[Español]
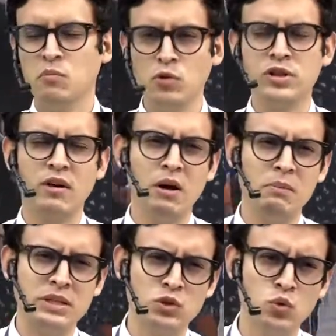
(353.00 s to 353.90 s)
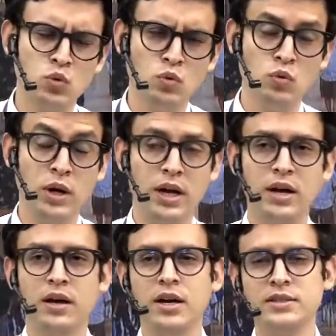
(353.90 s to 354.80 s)
botaban
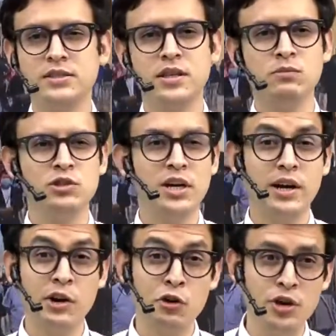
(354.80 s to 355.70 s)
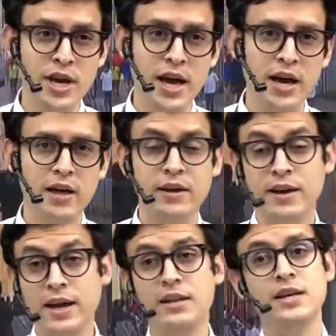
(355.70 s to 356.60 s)
basura, existía mucha
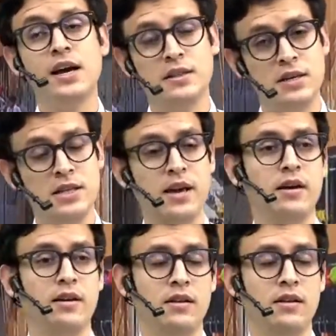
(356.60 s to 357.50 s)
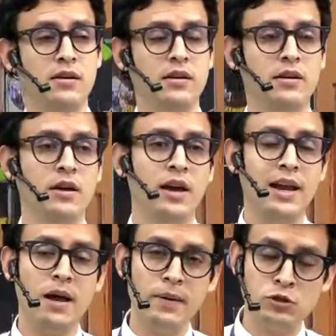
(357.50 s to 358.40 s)
criollada, él ya indica, eh,
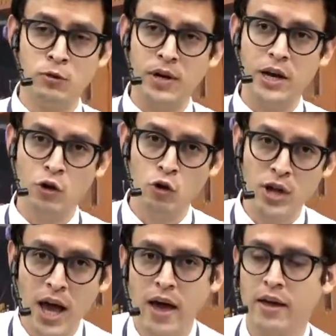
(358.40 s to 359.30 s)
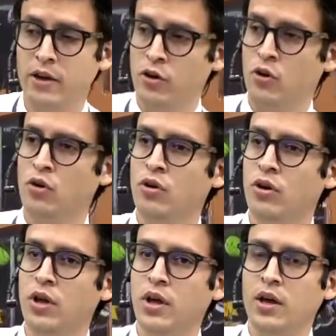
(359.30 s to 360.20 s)
él habla sobre la criollada, ¿no?
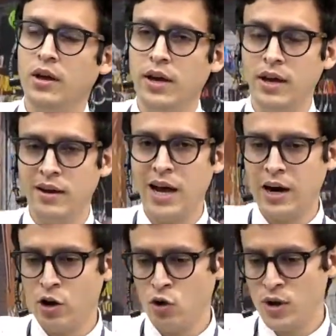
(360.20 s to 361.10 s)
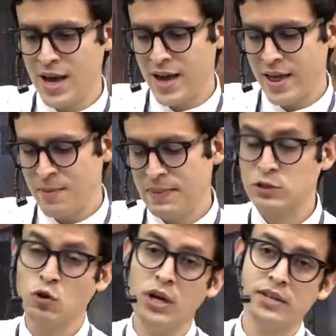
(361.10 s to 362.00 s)
Que la criollada
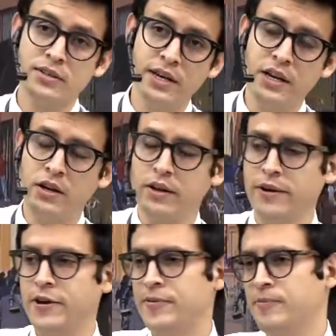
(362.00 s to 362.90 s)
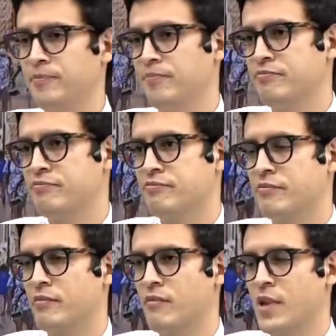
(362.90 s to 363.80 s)
pasó a ser eh,
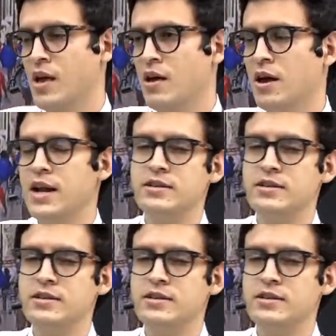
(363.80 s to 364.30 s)
el